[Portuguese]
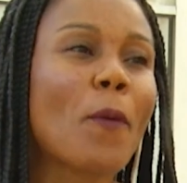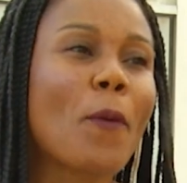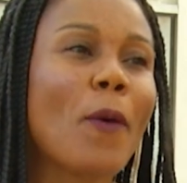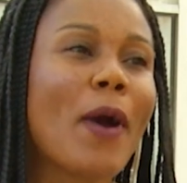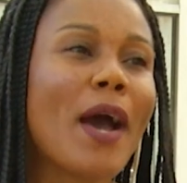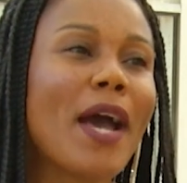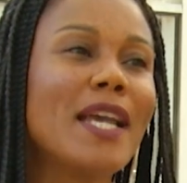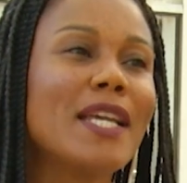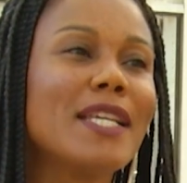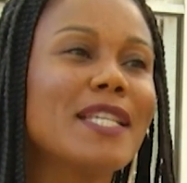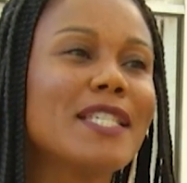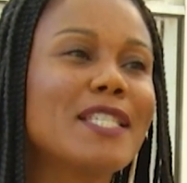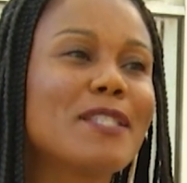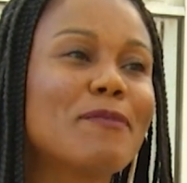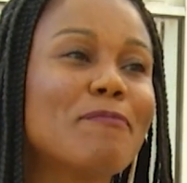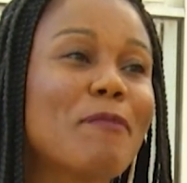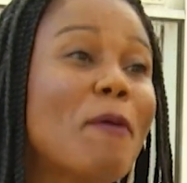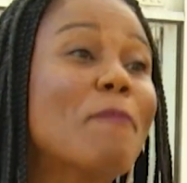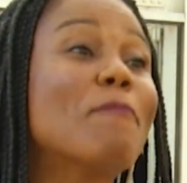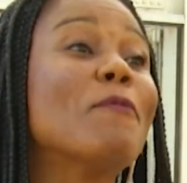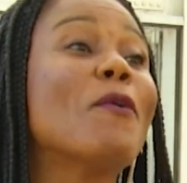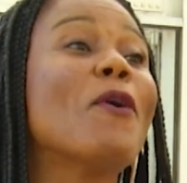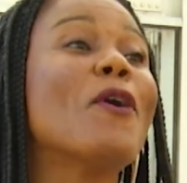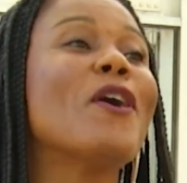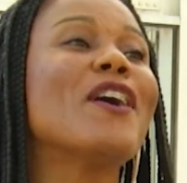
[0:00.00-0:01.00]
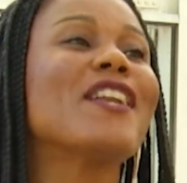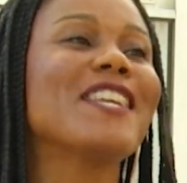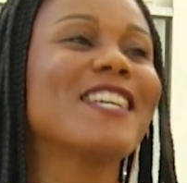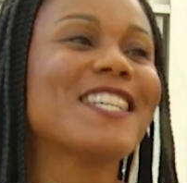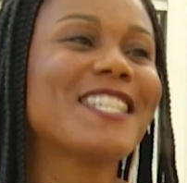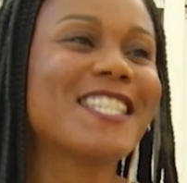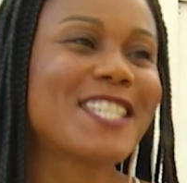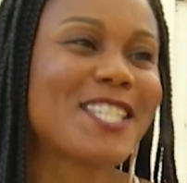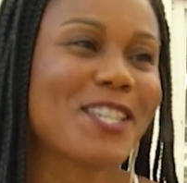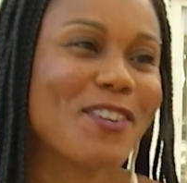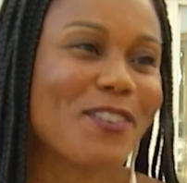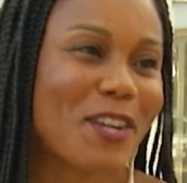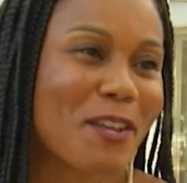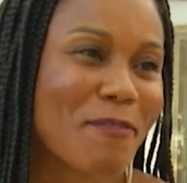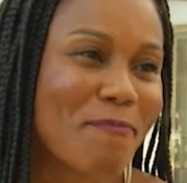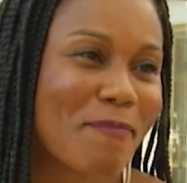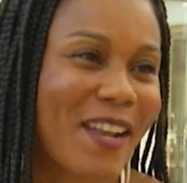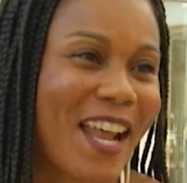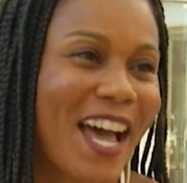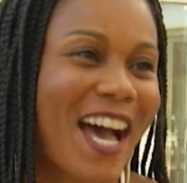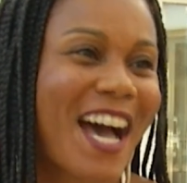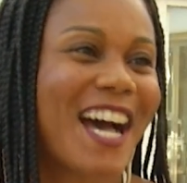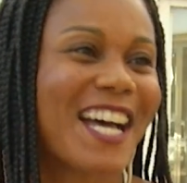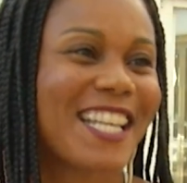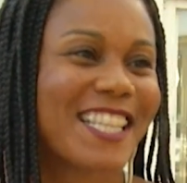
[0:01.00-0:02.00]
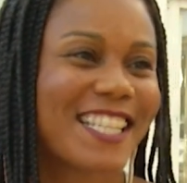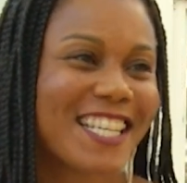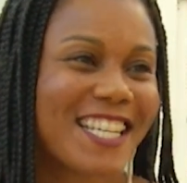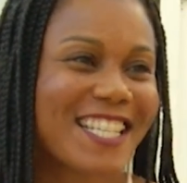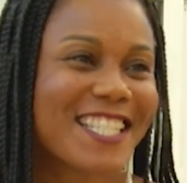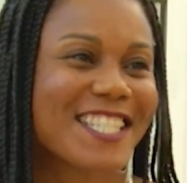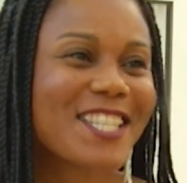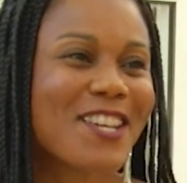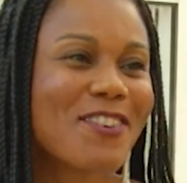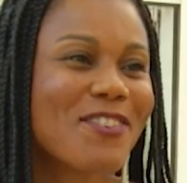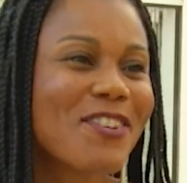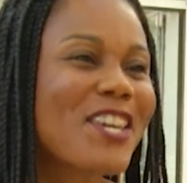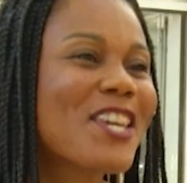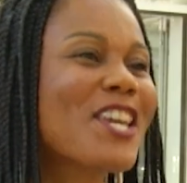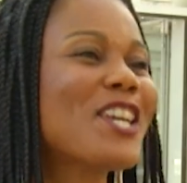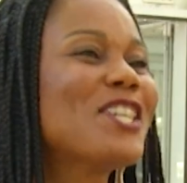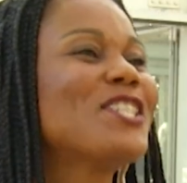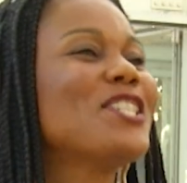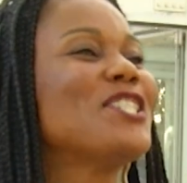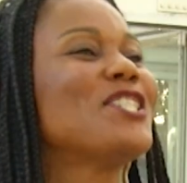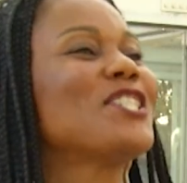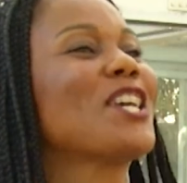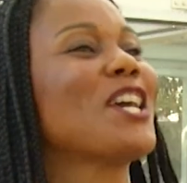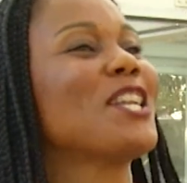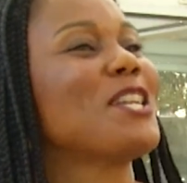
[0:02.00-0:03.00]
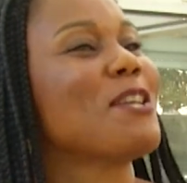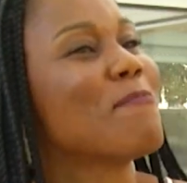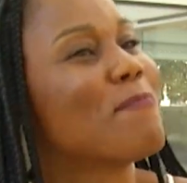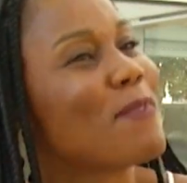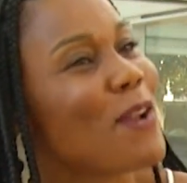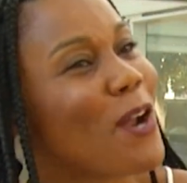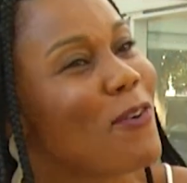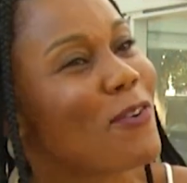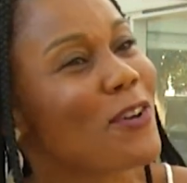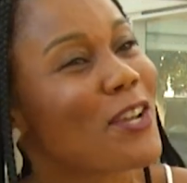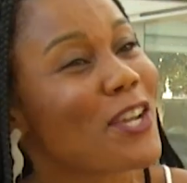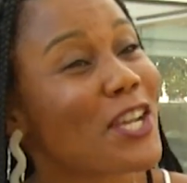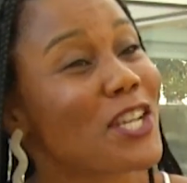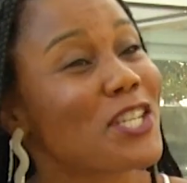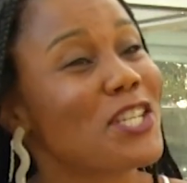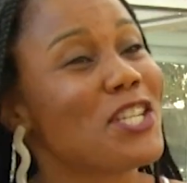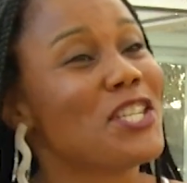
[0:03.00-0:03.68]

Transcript: quais memórias são lembradas, né? O que, que a gente quer lembrar, o que, que a